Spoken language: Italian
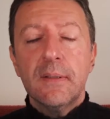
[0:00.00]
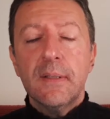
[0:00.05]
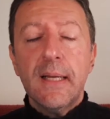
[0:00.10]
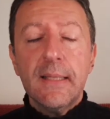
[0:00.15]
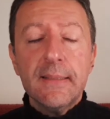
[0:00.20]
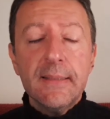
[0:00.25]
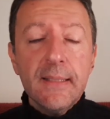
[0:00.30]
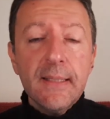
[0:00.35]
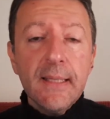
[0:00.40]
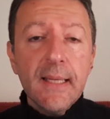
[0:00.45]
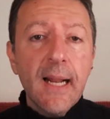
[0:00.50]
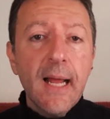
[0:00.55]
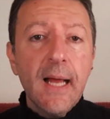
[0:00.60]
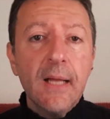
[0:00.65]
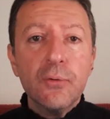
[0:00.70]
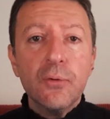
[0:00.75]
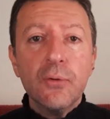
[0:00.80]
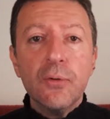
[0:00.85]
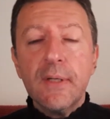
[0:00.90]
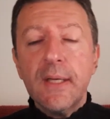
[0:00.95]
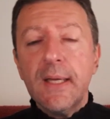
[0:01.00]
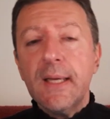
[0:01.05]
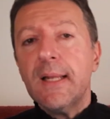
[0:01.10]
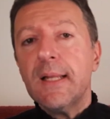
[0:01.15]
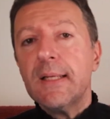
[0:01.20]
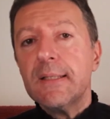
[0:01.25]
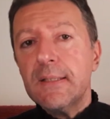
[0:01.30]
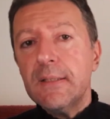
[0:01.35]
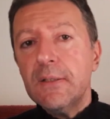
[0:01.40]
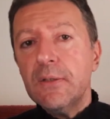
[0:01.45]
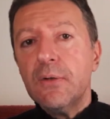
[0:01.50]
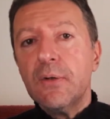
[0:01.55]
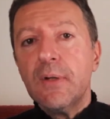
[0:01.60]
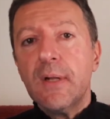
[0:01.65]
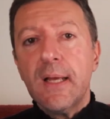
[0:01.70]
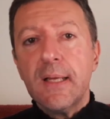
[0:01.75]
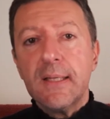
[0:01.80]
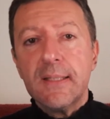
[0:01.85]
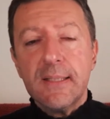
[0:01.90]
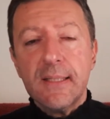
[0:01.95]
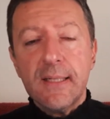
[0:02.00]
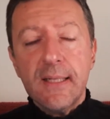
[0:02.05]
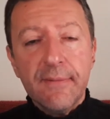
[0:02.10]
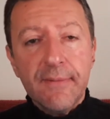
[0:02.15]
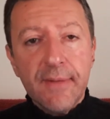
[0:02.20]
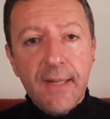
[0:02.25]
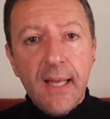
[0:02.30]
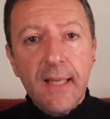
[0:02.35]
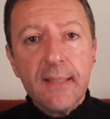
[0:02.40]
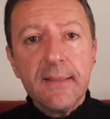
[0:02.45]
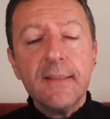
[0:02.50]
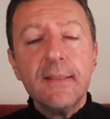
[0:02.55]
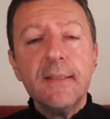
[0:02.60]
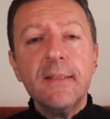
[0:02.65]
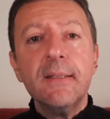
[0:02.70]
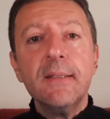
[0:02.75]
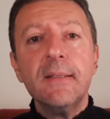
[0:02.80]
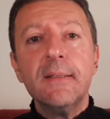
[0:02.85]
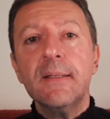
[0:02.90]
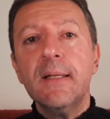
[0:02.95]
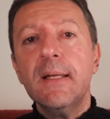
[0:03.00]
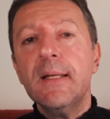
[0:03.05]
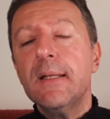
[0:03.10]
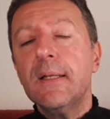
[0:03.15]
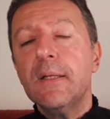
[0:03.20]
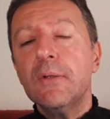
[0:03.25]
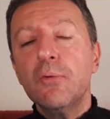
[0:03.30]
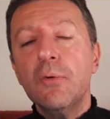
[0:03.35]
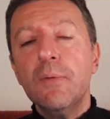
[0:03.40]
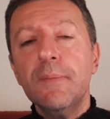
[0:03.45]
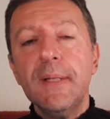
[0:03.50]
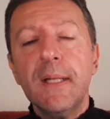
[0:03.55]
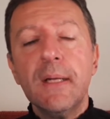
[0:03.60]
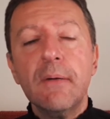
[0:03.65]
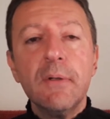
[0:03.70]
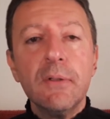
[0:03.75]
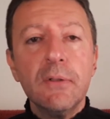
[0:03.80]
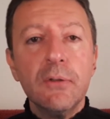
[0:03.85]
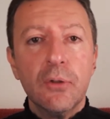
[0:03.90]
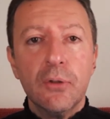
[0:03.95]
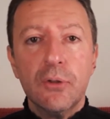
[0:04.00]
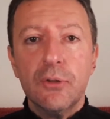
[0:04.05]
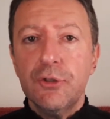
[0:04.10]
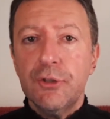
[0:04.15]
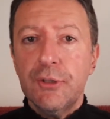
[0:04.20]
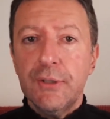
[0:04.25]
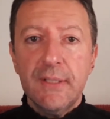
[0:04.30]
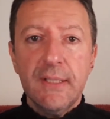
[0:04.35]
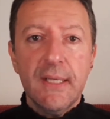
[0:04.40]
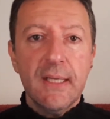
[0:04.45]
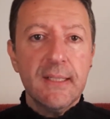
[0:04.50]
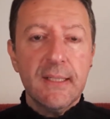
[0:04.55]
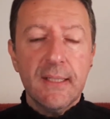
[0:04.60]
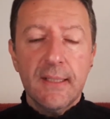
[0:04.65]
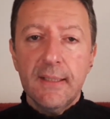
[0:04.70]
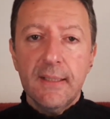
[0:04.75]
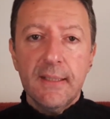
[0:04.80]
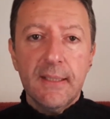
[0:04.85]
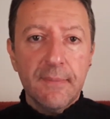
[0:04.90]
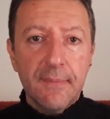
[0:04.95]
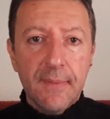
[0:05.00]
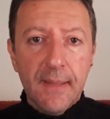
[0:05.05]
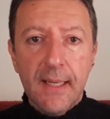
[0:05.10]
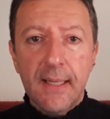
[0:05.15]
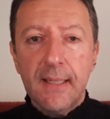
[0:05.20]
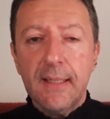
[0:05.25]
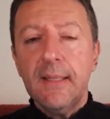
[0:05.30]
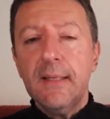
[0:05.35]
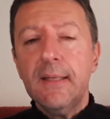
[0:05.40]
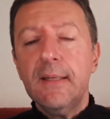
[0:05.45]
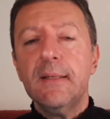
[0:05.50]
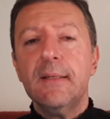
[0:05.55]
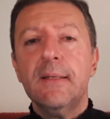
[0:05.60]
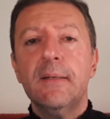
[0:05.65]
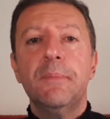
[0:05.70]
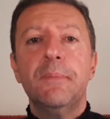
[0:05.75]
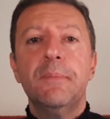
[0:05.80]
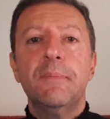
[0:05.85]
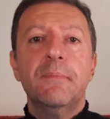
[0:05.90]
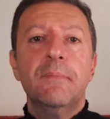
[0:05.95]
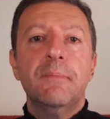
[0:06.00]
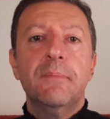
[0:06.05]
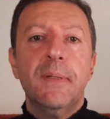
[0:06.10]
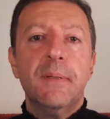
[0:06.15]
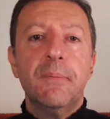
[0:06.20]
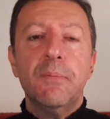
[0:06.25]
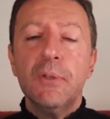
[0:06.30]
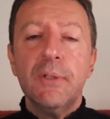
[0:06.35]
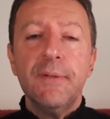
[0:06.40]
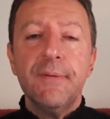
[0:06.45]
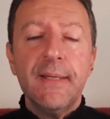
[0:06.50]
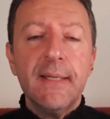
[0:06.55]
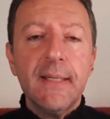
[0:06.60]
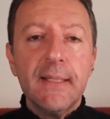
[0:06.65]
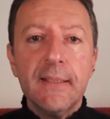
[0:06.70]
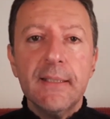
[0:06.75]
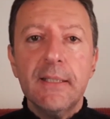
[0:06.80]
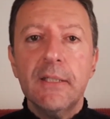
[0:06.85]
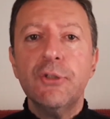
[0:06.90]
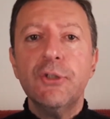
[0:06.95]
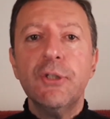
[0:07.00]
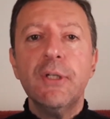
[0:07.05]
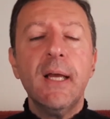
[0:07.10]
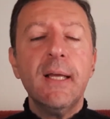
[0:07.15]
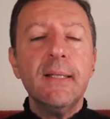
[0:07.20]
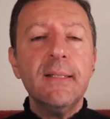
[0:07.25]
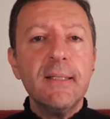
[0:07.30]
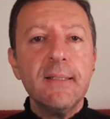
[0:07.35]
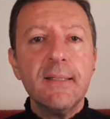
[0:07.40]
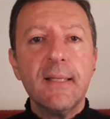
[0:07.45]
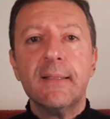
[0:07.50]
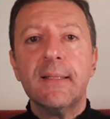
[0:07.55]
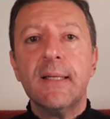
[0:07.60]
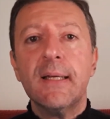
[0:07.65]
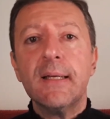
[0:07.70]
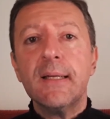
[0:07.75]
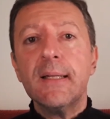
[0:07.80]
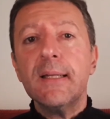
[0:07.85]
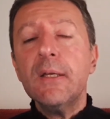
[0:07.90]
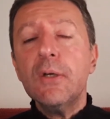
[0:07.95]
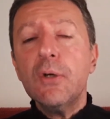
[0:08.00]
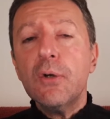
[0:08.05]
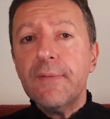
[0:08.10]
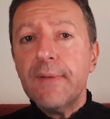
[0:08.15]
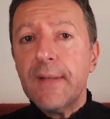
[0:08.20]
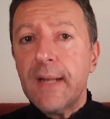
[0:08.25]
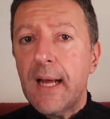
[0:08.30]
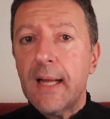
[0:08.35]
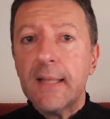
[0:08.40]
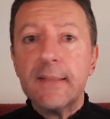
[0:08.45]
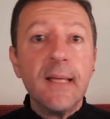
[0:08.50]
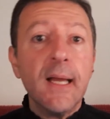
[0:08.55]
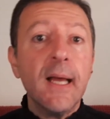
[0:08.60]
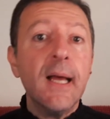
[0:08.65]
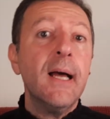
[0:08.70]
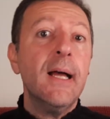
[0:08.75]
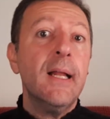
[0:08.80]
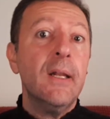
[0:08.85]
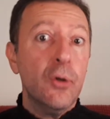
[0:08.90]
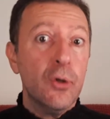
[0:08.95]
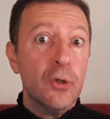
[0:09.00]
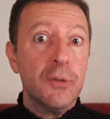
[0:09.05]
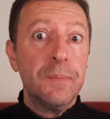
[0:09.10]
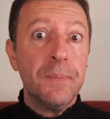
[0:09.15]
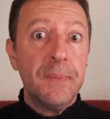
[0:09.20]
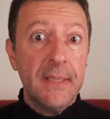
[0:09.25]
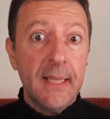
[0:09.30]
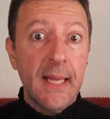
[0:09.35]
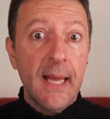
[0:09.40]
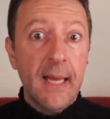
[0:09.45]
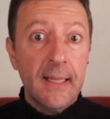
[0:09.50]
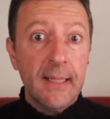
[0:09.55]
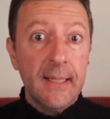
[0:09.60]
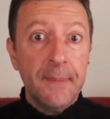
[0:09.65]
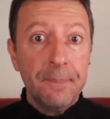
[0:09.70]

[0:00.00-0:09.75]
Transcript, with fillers: ha dichiarato che la signora Srivirat nel 2014 si è sentita male eh, per motivi cardiaci ed è stata ricoverata all'ospedale